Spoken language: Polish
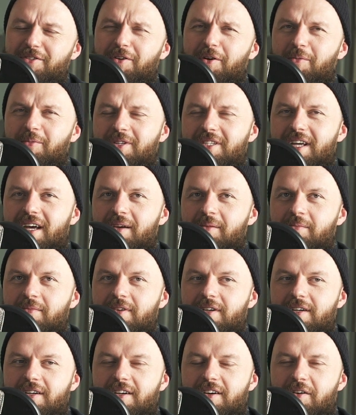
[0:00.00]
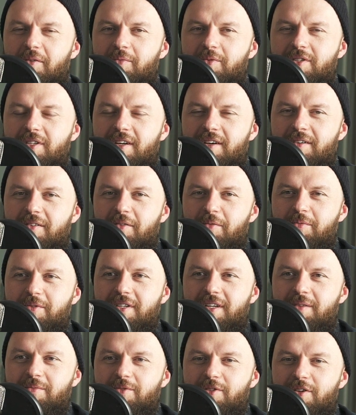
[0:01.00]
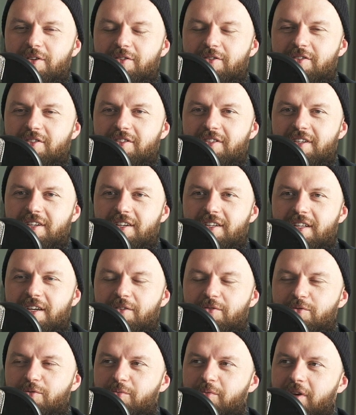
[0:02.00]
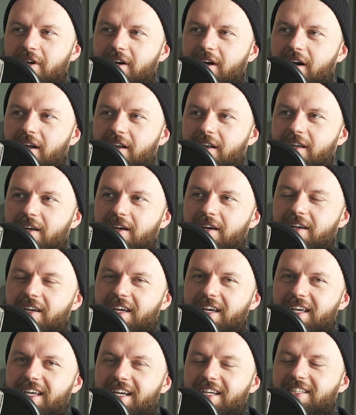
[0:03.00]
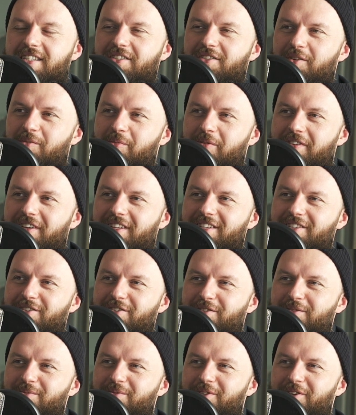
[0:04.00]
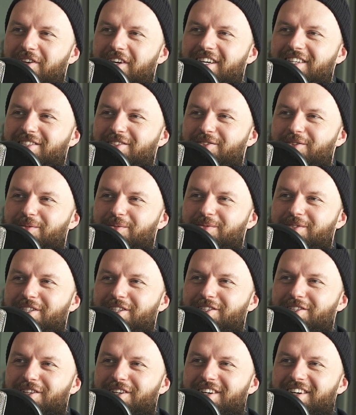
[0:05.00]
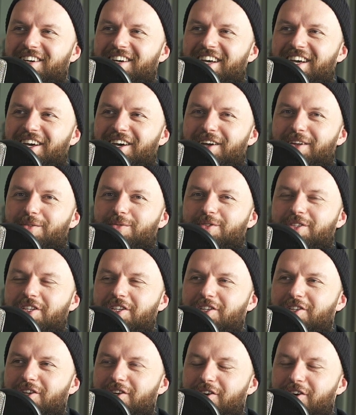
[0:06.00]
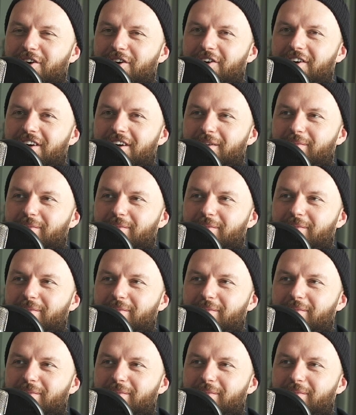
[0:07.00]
Obejrzałem, mhm. e, obejrzałem, obejrzałem coś e, na YouTubie, ale jak zacznę opowiadać o czym to jest, to myślę, że ludzie nie tylko